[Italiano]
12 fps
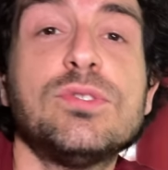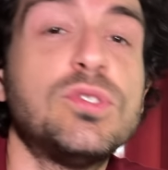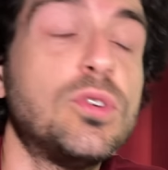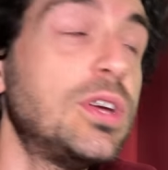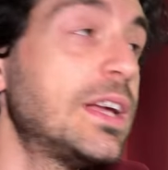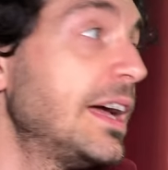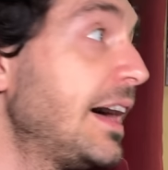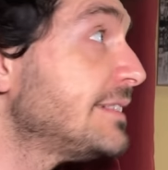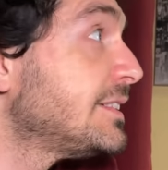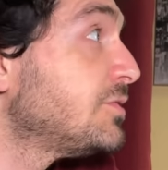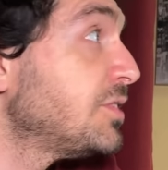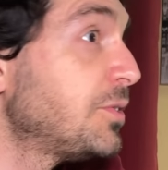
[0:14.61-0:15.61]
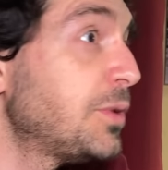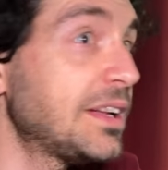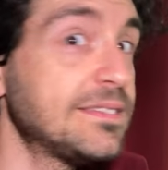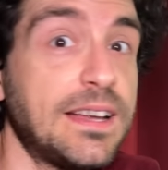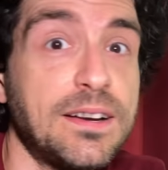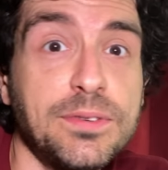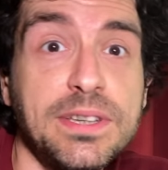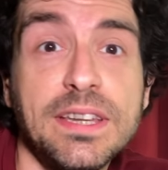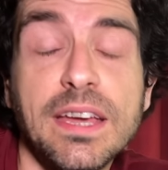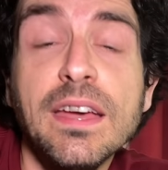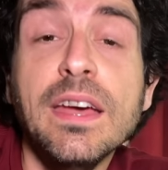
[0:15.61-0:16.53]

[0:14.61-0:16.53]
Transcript: sono in casa, sono in quarantena, quindi